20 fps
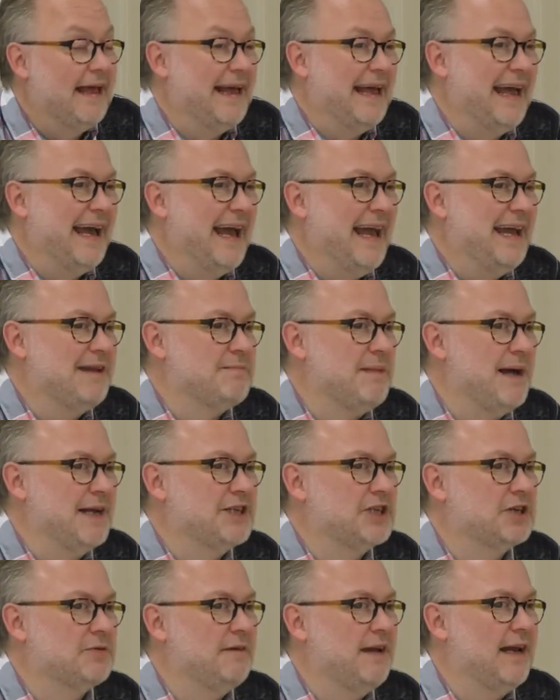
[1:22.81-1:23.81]
gerät man
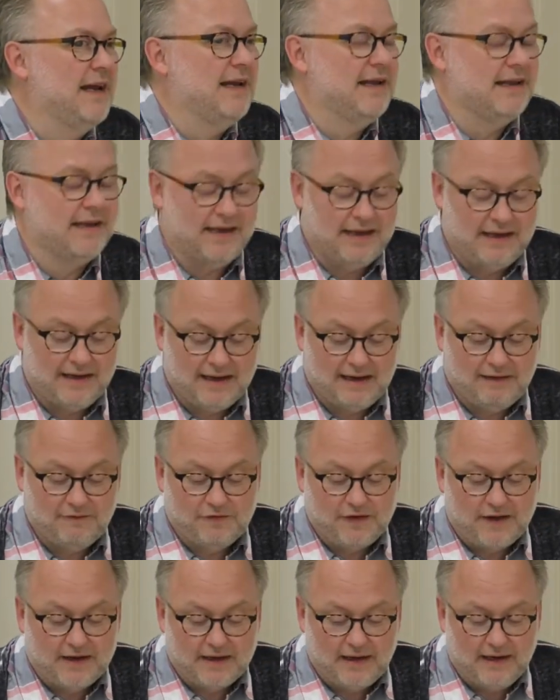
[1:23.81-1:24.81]
schwerlich in, den,
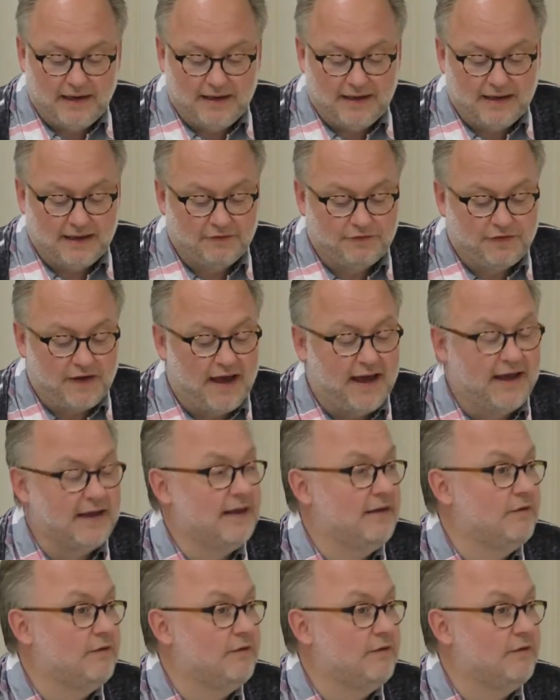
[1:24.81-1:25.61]
in die Gefahr,